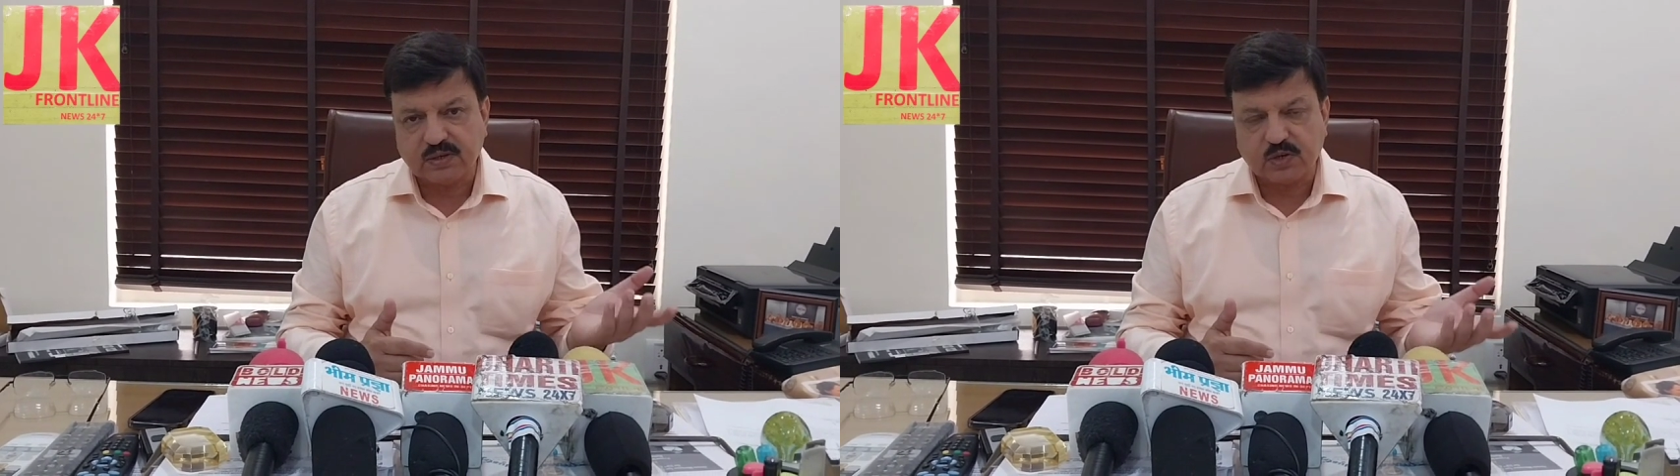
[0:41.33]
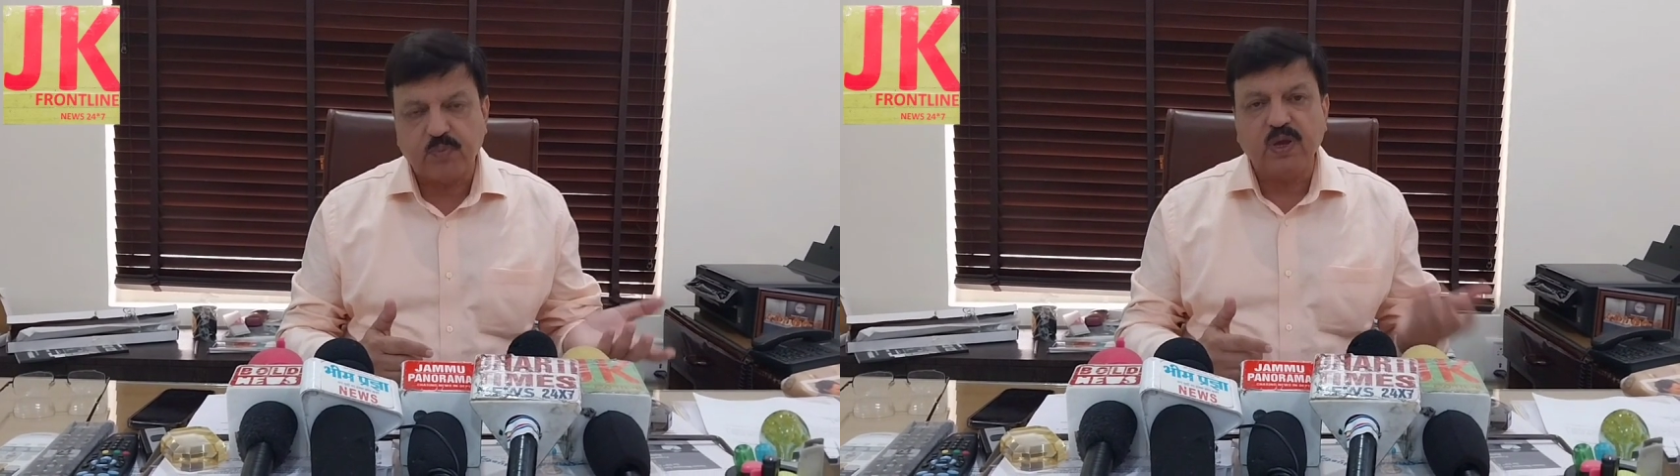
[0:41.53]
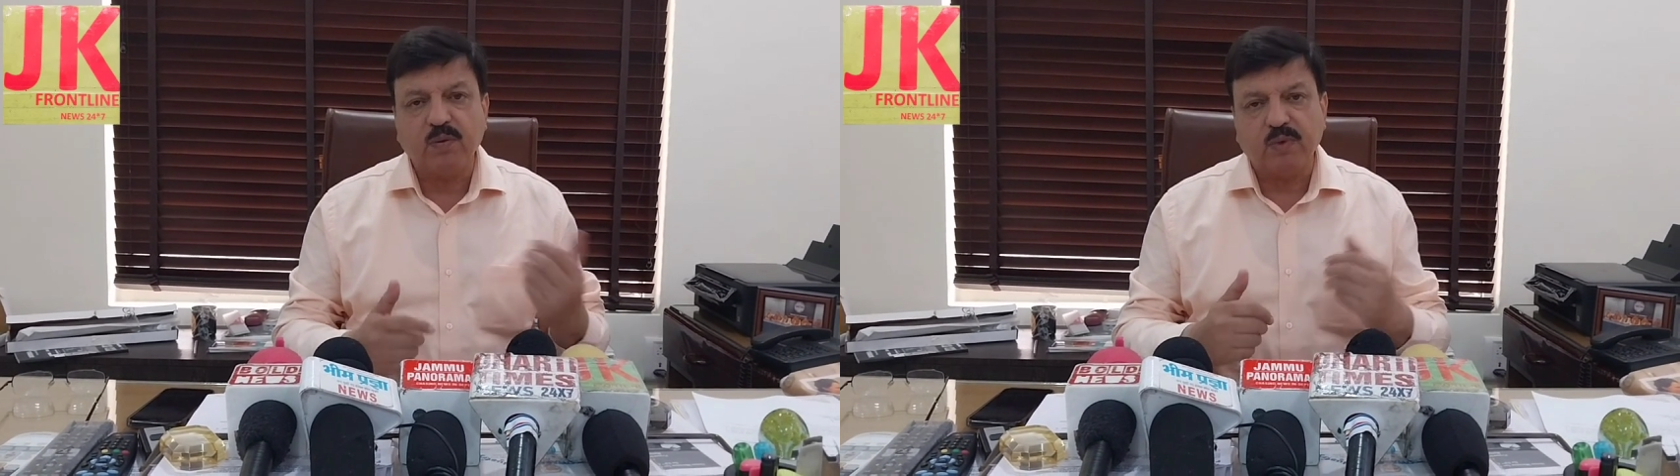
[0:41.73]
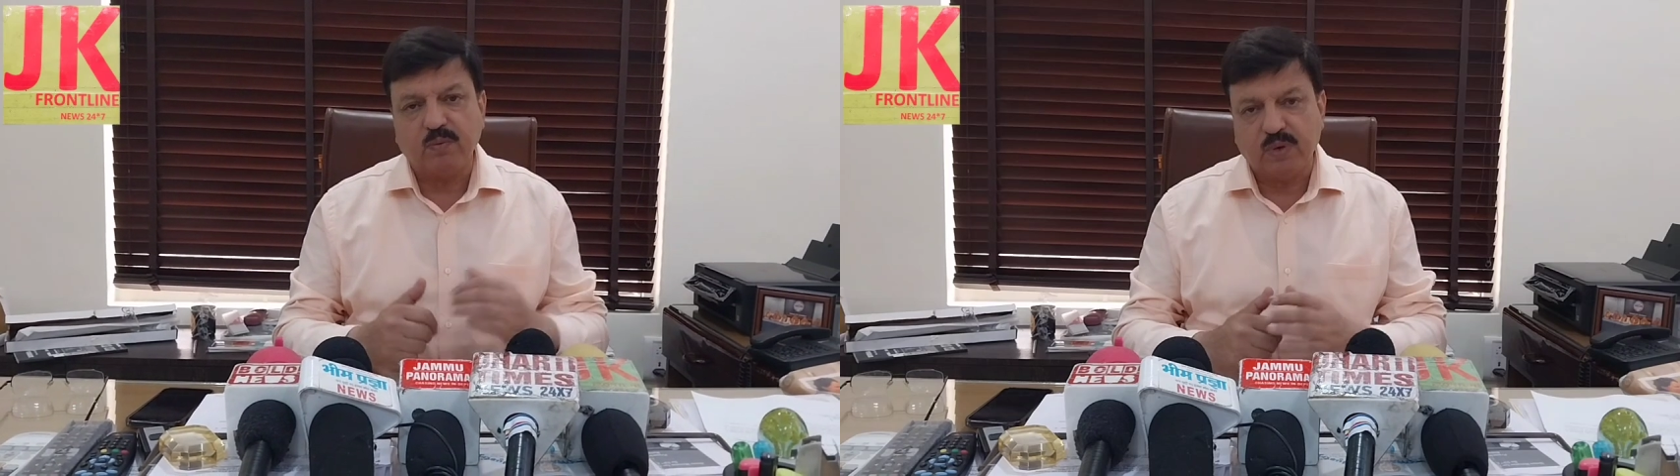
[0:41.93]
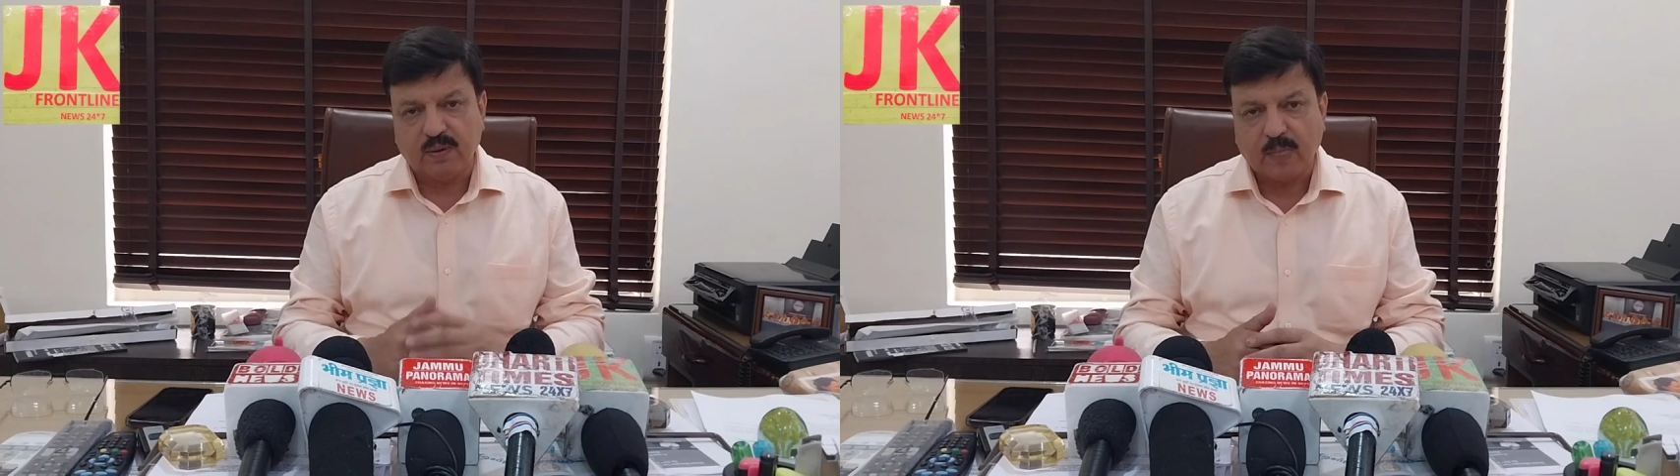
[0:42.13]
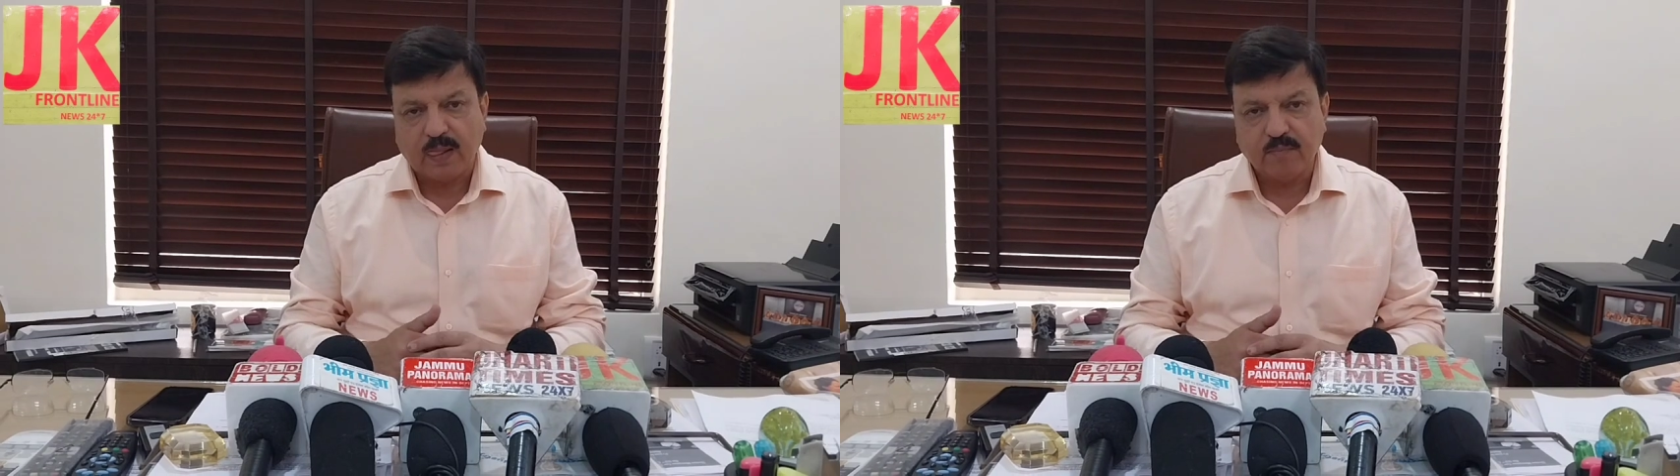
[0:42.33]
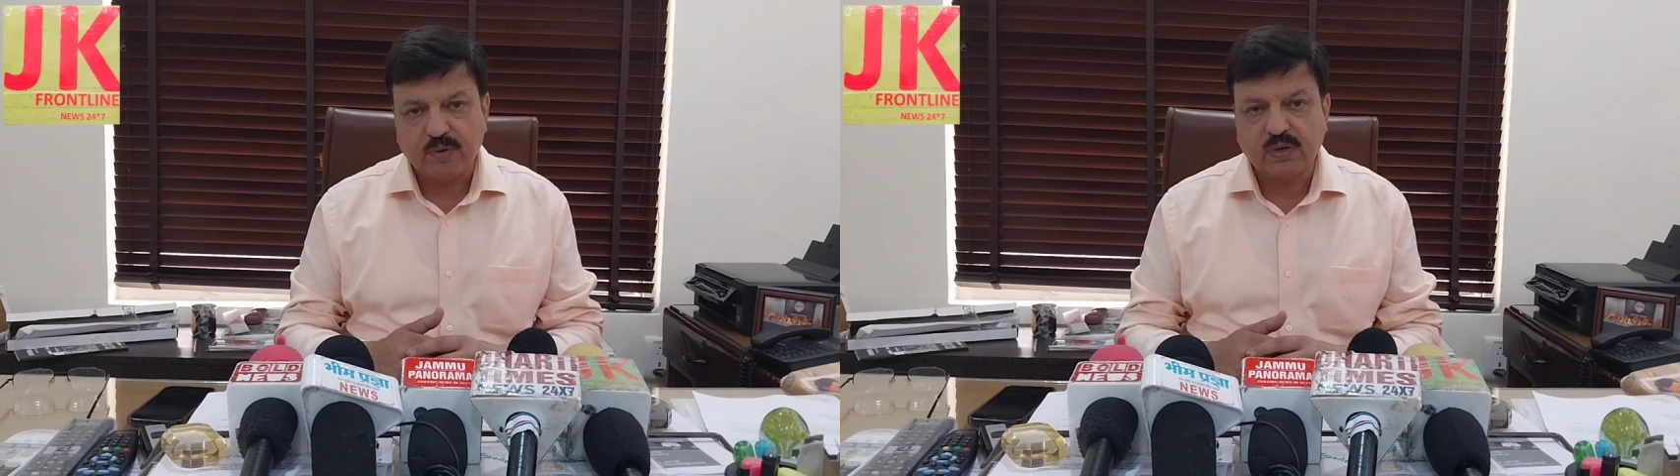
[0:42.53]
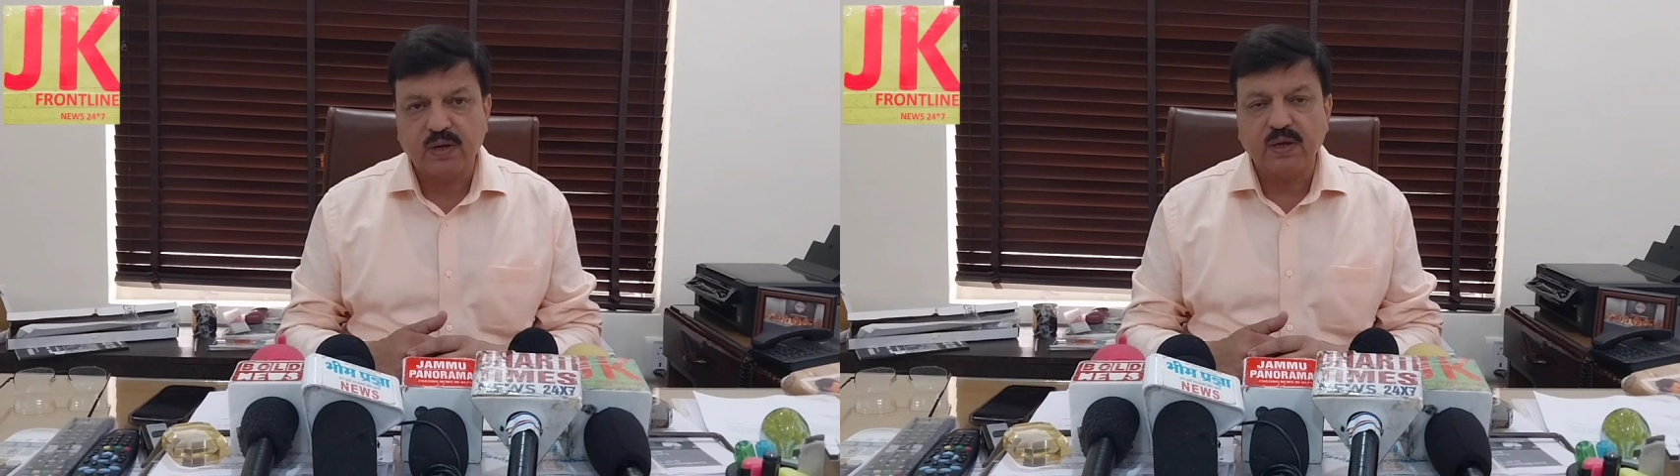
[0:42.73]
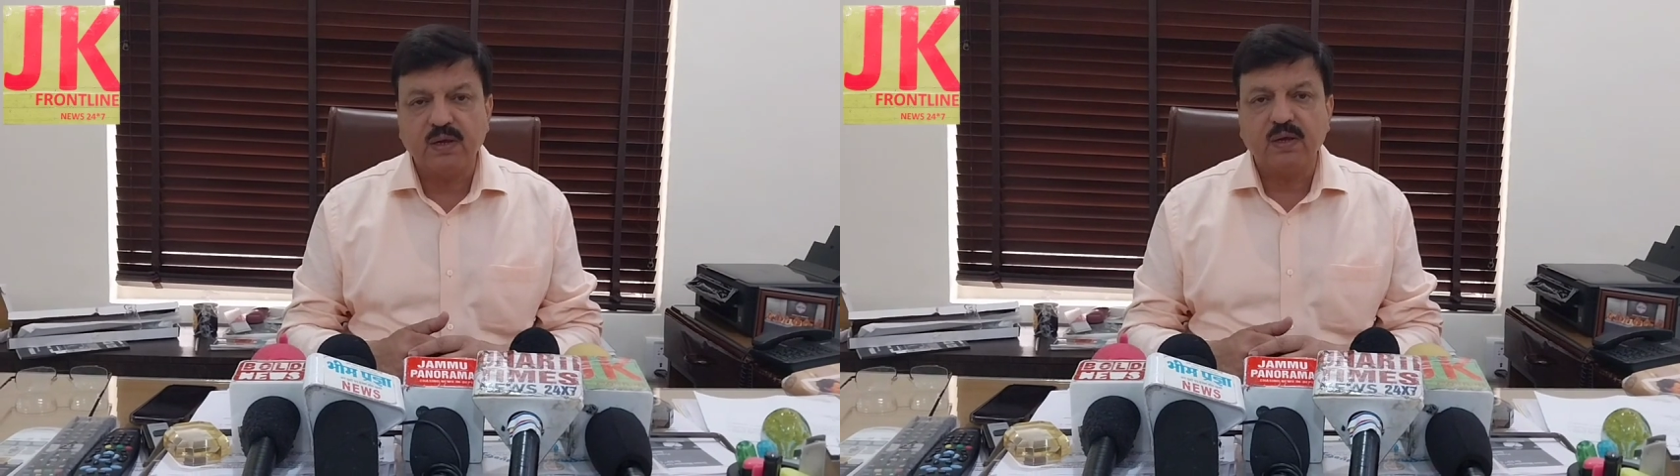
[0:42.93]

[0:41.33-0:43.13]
कश्मीर में भी पिछले